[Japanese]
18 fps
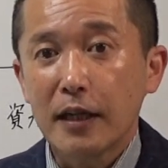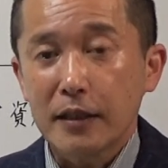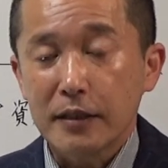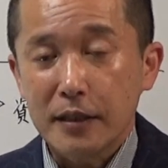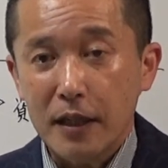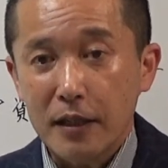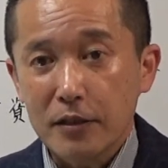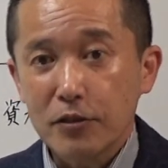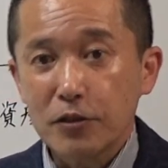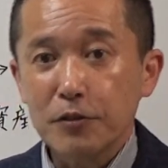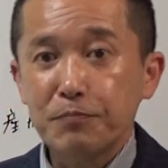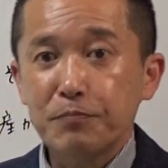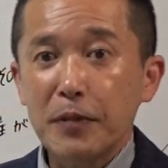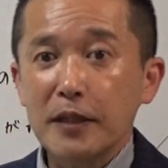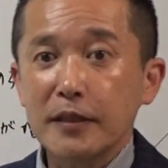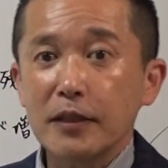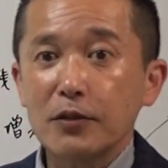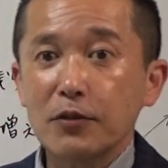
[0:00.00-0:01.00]

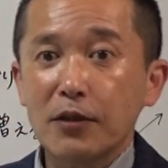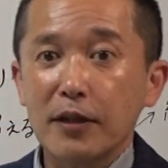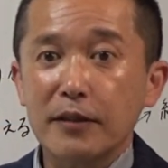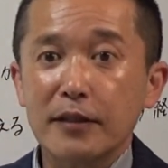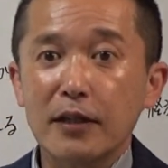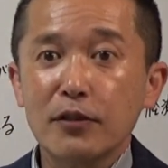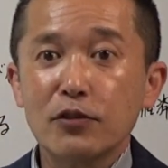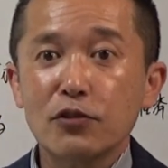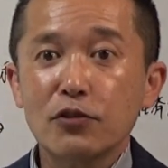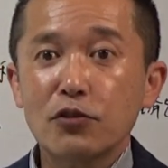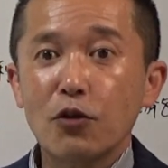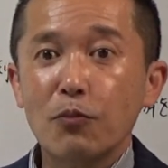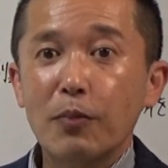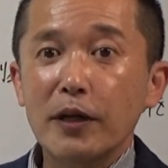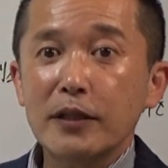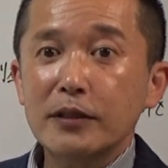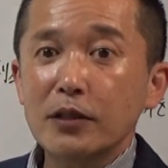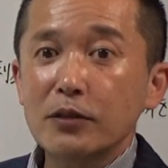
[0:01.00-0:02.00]
30%から
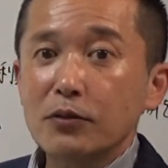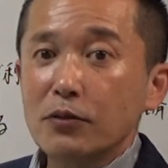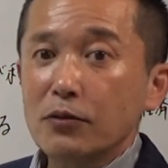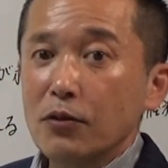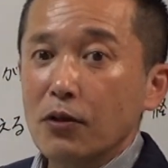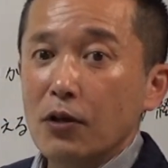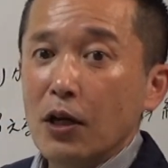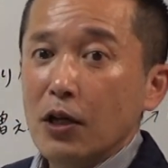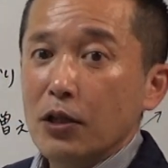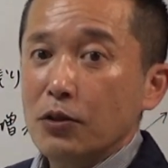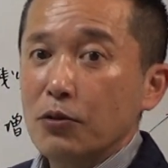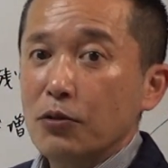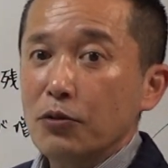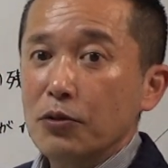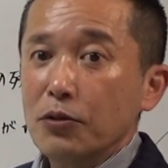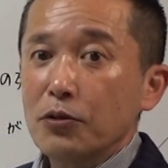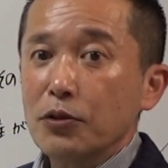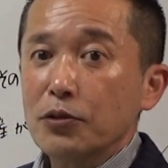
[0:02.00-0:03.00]
35%の
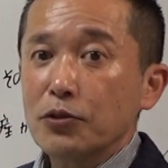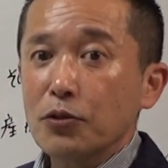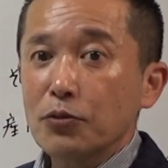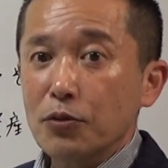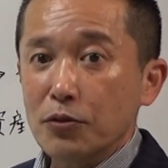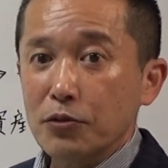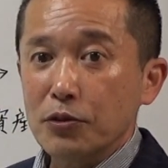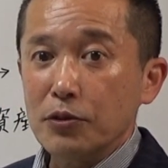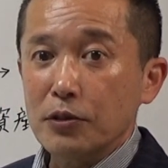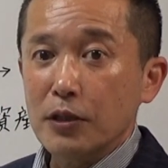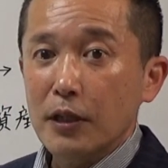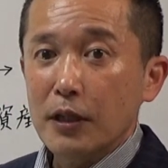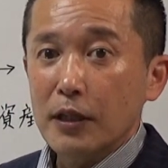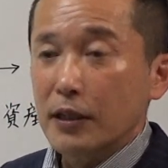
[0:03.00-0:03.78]
農業所得